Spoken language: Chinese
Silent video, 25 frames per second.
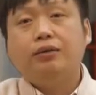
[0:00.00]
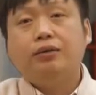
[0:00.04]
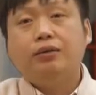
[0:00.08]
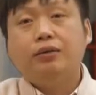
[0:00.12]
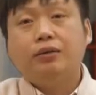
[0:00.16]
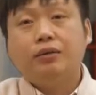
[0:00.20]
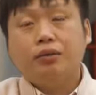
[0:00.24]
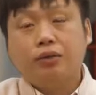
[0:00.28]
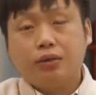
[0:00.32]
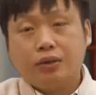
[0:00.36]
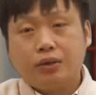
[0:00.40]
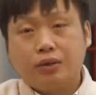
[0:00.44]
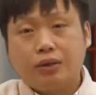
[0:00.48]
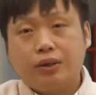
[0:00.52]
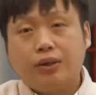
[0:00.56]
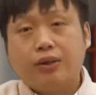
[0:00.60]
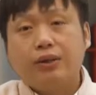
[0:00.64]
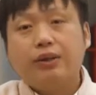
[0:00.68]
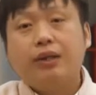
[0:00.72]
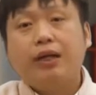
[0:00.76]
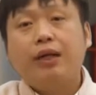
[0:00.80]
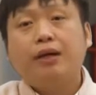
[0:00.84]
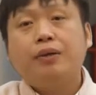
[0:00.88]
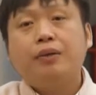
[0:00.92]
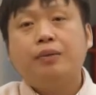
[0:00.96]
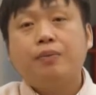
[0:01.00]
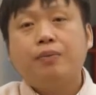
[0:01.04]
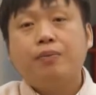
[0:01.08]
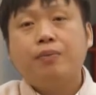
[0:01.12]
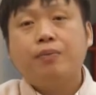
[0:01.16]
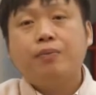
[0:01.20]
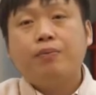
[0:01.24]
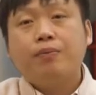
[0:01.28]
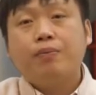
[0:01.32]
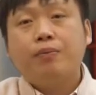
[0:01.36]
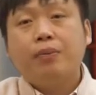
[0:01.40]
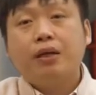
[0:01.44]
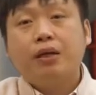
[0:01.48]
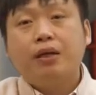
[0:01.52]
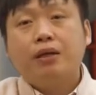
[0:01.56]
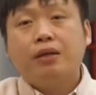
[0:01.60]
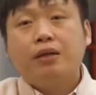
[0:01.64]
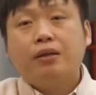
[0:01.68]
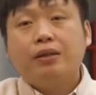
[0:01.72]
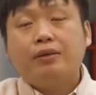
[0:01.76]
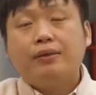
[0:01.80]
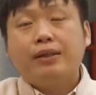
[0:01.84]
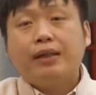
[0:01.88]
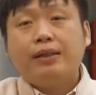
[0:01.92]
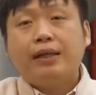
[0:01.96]
左右时间，
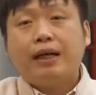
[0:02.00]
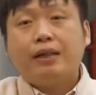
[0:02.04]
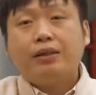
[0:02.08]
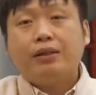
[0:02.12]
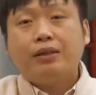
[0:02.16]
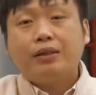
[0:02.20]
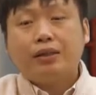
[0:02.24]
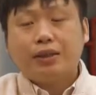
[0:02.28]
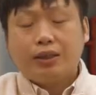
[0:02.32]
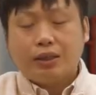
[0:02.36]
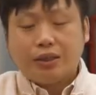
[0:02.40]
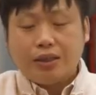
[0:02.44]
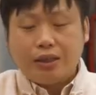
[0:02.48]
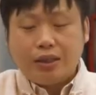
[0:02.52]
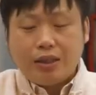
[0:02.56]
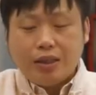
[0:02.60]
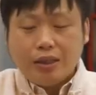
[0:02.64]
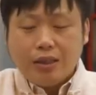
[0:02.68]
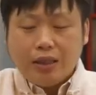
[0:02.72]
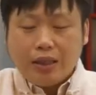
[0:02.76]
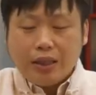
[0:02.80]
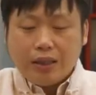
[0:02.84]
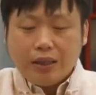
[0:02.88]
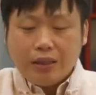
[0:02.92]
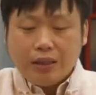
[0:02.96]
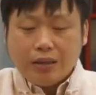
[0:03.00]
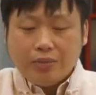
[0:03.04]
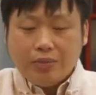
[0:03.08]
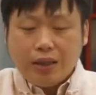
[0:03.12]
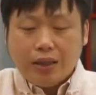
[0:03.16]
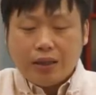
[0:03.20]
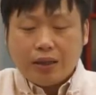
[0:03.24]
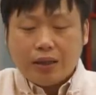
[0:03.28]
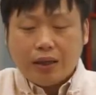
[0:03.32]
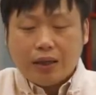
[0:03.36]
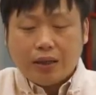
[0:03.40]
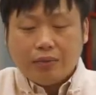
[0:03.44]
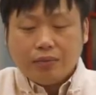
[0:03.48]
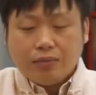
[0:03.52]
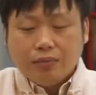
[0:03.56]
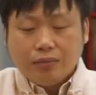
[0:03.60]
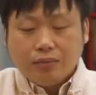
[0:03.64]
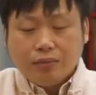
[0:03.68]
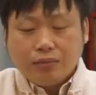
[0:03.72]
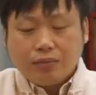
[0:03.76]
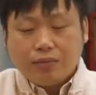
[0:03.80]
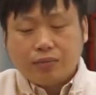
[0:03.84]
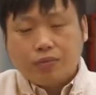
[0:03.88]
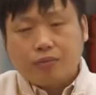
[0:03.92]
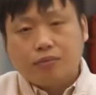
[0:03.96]
在他这个十七年里面呢，
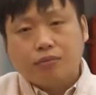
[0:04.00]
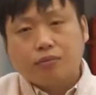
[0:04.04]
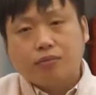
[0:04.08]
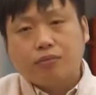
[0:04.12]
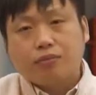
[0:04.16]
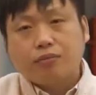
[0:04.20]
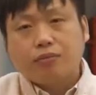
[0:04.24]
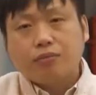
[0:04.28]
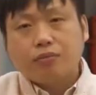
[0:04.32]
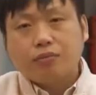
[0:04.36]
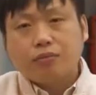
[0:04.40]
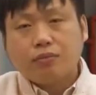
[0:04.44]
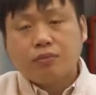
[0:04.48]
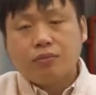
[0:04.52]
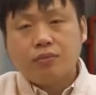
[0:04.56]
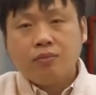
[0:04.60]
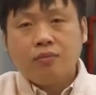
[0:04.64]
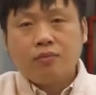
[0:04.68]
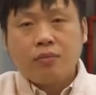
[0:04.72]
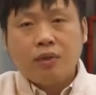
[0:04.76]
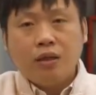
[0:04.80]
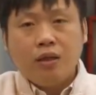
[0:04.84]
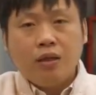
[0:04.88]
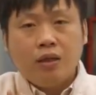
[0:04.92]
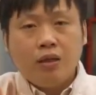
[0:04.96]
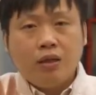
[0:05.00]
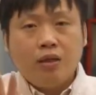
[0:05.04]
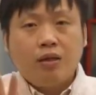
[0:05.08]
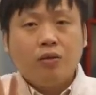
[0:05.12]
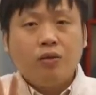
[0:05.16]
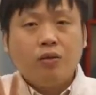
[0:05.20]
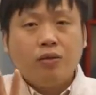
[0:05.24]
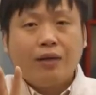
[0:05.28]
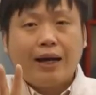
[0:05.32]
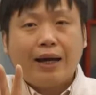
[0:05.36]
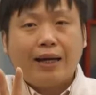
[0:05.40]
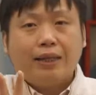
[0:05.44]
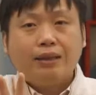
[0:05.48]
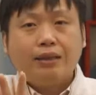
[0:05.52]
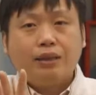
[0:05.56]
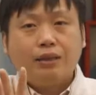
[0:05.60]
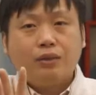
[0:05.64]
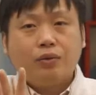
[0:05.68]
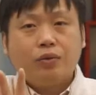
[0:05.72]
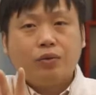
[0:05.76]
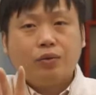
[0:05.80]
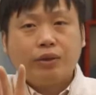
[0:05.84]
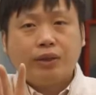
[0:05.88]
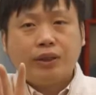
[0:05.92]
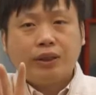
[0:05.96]
一共开设
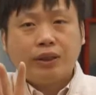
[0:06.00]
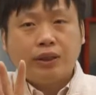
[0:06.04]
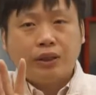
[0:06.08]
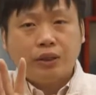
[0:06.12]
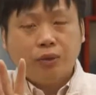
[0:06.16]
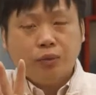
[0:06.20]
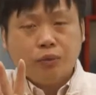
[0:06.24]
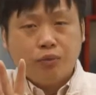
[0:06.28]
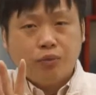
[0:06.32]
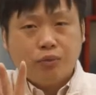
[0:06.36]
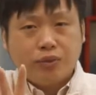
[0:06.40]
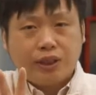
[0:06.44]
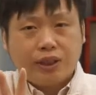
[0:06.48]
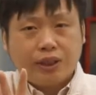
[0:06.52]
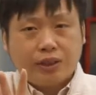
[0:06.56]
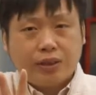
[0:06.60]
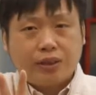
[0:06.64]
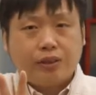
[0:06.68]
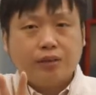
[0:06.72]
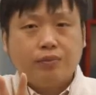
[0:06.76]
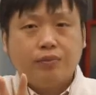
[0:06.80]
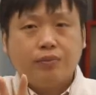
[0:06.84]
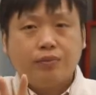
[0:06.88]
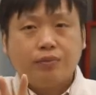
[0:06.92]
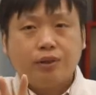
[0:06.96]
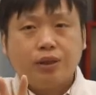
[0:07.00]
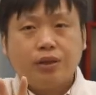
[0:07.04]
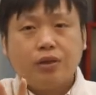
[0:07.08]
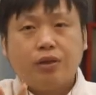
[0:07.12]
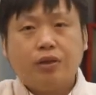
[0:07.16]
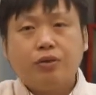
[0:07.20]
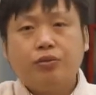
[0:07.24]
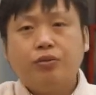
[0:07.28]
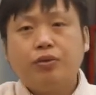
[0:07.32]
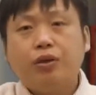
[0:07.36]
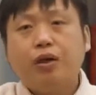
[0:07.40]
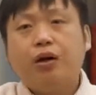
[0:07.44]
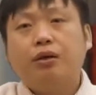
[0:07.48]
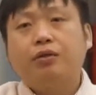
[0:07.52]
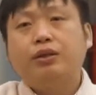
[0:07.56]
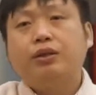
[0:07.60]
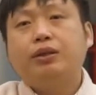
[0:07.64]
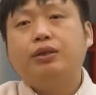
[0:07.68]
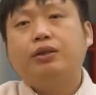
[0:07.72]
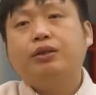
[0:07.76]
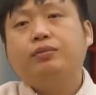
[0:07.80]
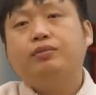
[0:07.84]
过十五次科举考试，